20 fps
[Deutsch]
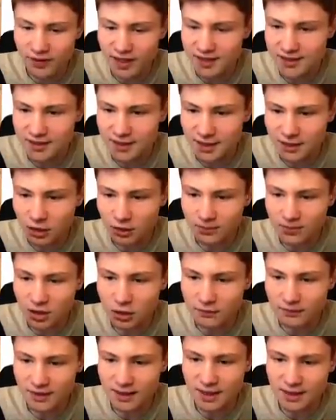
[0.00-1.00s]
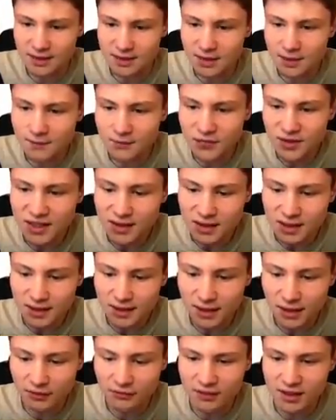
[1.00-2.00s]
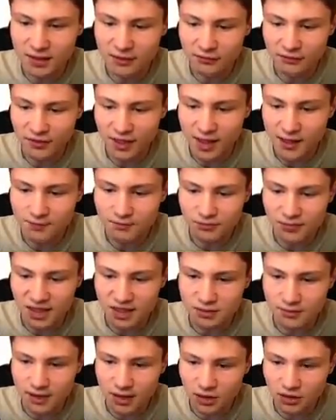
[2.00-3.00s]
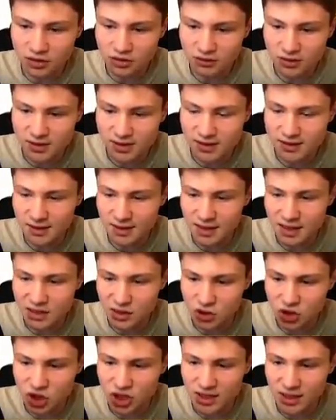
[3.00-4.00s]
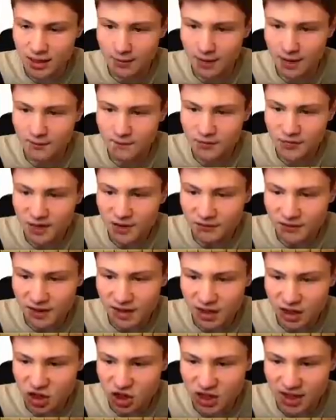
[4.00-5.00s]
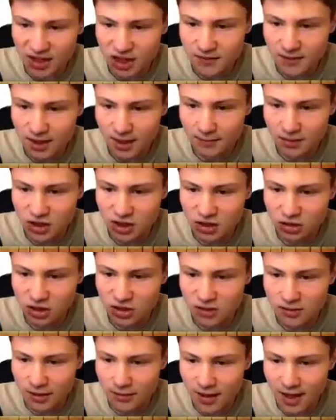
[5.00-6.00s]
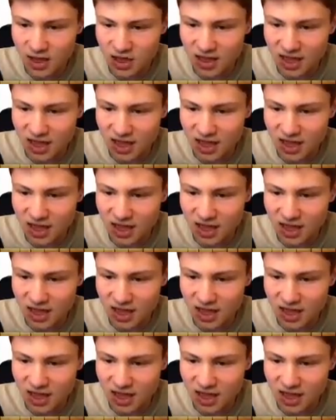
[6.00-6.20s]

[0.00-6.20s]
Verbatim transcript: weißt du das? Ob der irgendwas hatte? Auf jeden Fall, also meine Rüstung ist jetzt ja nicht so schlecht, aber wenn der ein Steinschwert hat, bin ich ja trotzdem am Arsch.